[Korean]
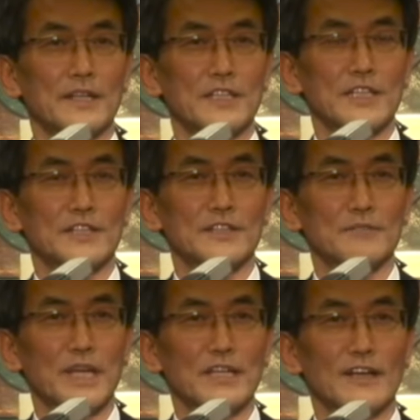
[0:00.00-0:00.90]
여기에서
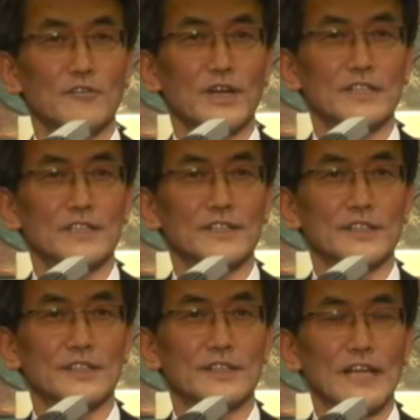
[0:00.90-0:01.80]
음행이라고 하는
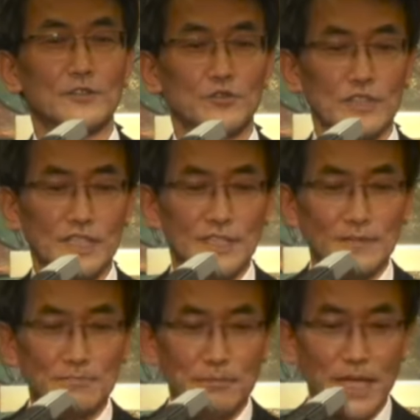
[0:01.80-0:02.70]
것은 단순히
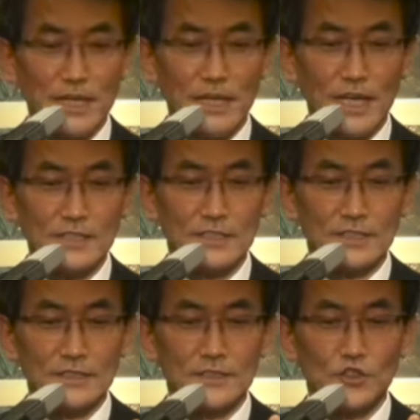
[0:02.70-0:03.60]
음행한
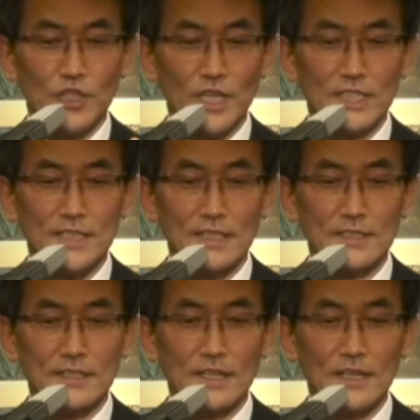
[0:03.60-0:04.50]
그 죄
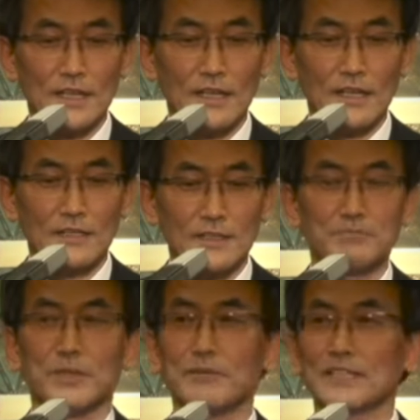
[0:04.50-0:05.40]
자체를
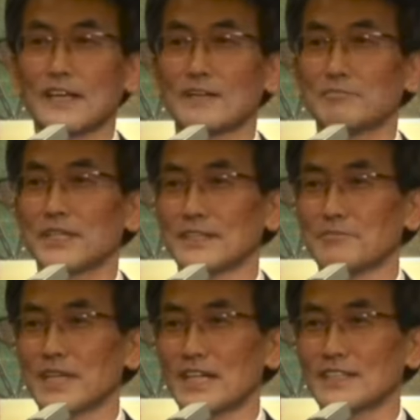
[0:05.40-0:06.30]
범한 사람만
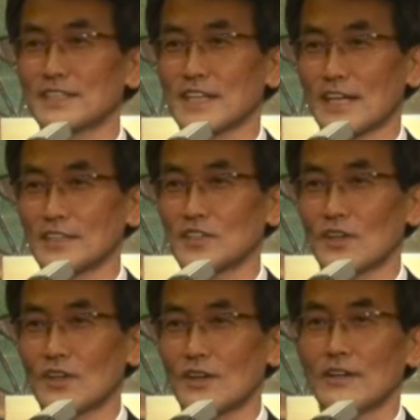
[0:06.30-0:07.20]
의미하는 것이 아니죠.
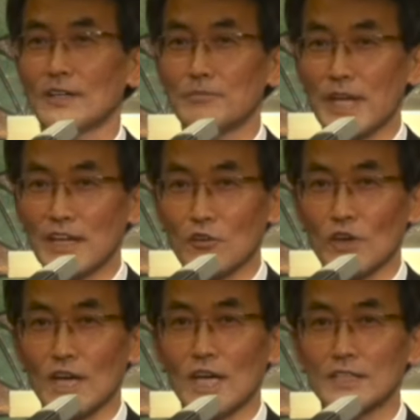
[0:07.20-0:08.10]

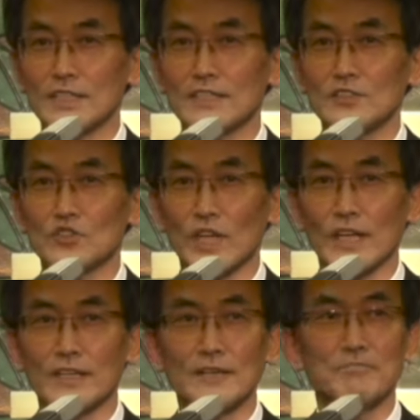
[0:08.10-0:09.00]
음행과 같은
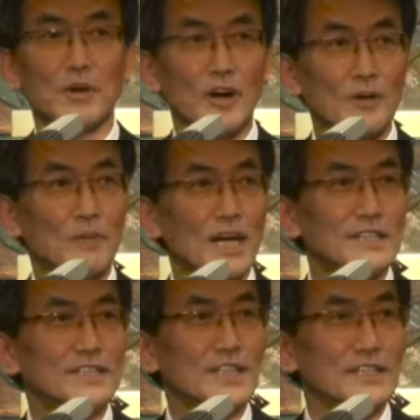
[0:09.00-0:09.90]
죄를
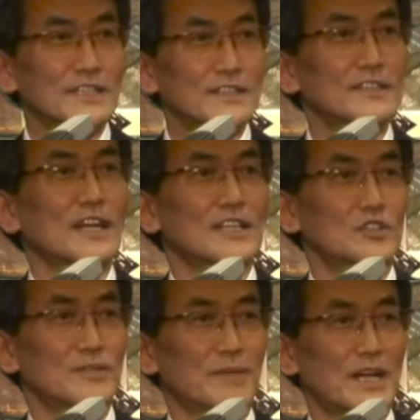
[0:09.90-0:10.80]
범하는 자들을
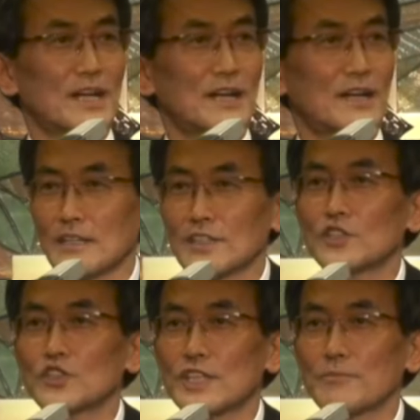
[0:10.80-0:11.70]
사귀지 말라. 더
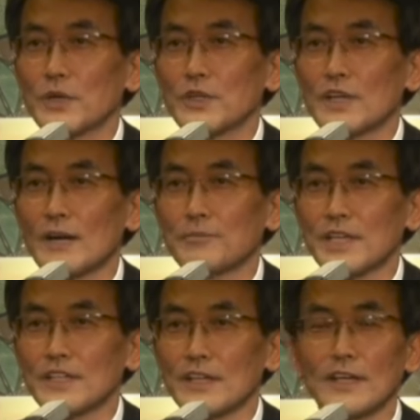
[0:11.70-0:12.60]
쉽게
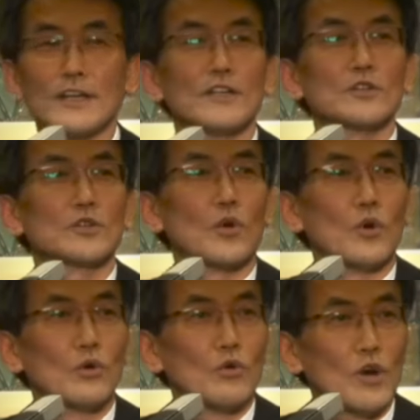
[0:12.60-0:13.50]
표현하면
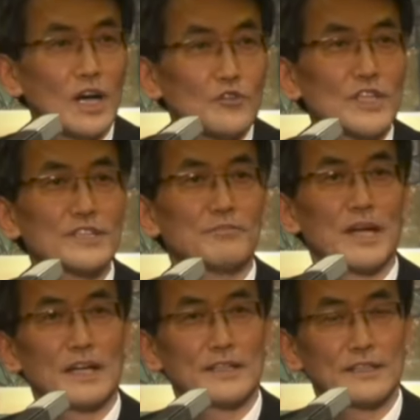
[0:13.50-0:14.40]
동화되지
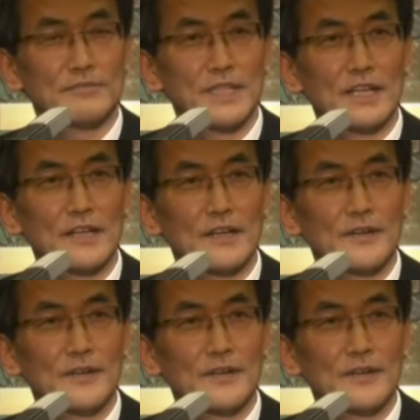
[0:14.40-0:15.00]
말라는 겁니다.